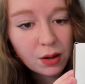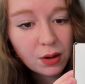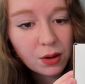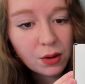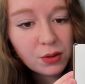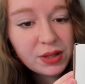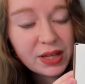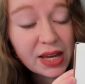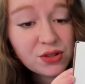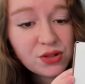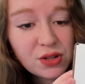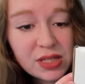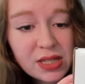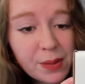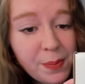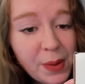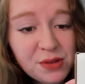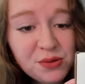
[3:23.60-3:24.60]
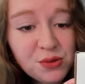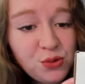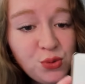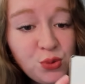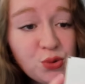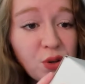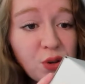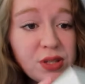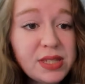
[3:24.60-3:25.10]
Ok, je sais pas du
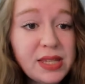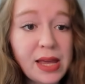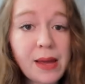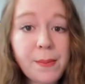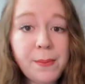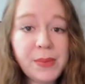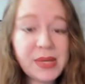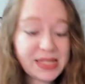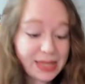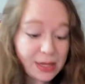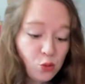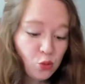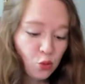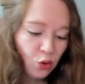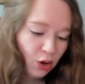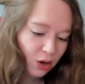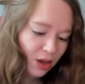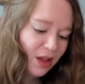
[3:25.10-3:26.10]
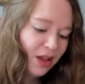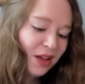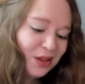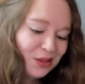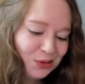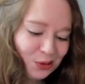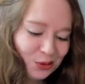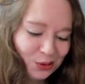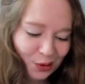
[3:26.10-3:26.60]
tout ce que c'est, mais c'est lourd.
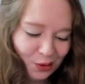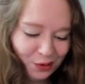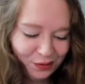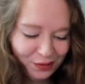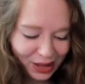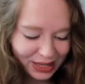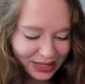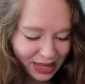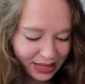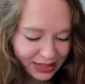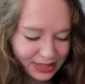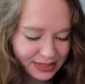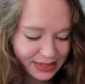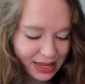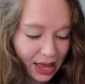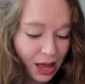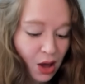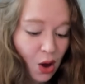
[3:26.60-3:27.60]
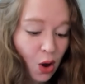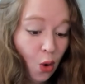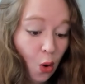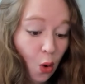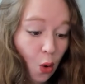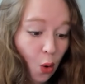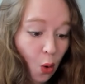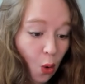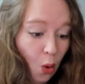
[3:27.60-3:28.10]
Donc on va regarder ça.
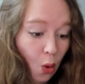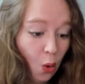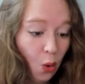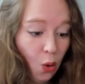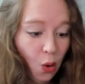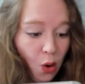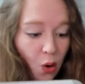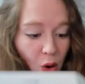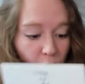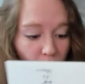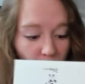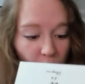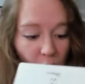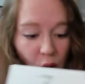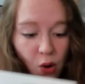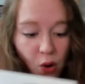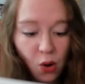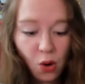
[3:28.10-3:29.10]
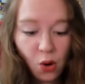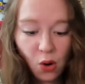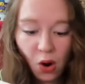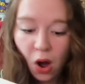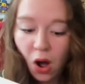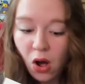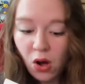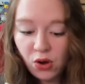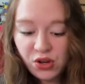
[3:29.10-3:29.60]
Oh
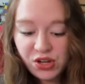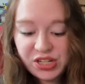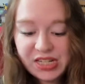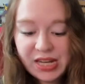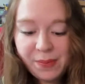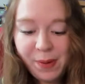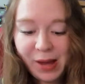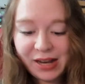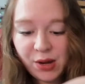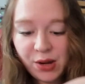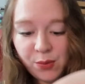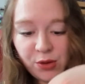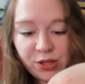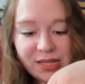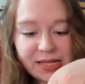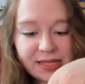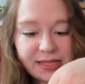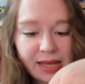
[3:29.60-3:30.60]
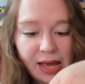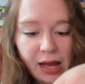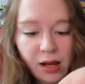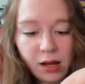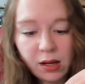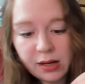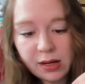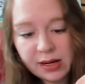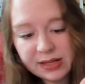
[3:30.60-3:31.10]
j'ai pas commandé ça.
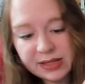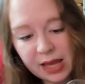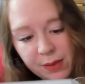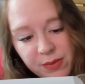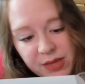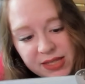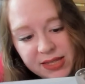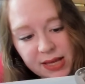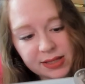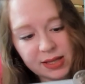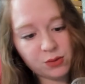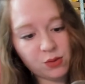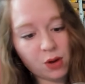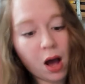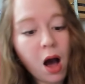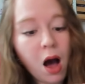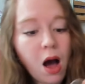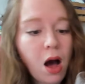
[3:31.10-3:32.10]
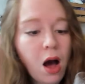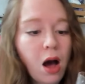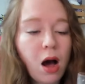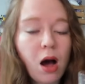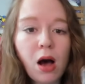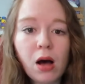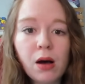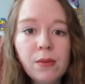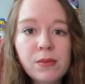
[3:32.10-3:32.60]
Les amis, ça, ça doit.
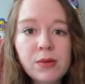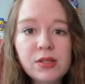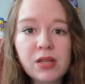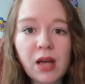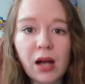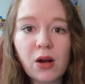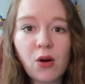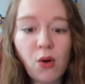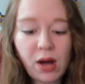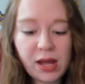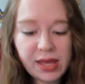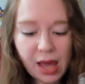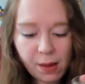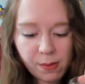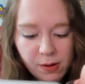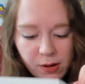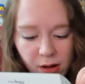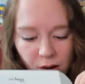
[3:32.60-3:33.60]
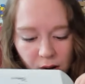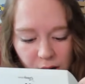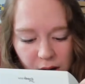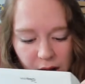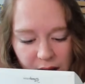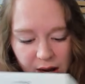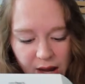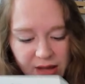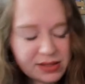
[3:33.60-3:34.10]
Oh, mais c'est incroyable. Oh
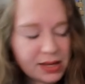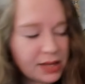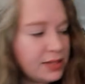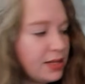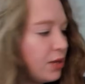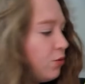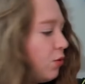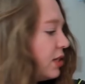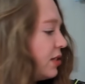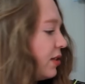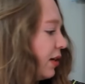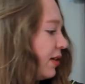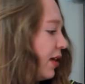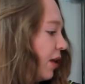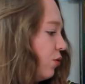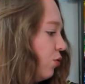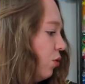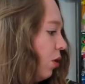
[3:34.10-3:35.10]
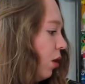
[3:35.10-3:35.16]
là là, ça, ça doit être un cadeau.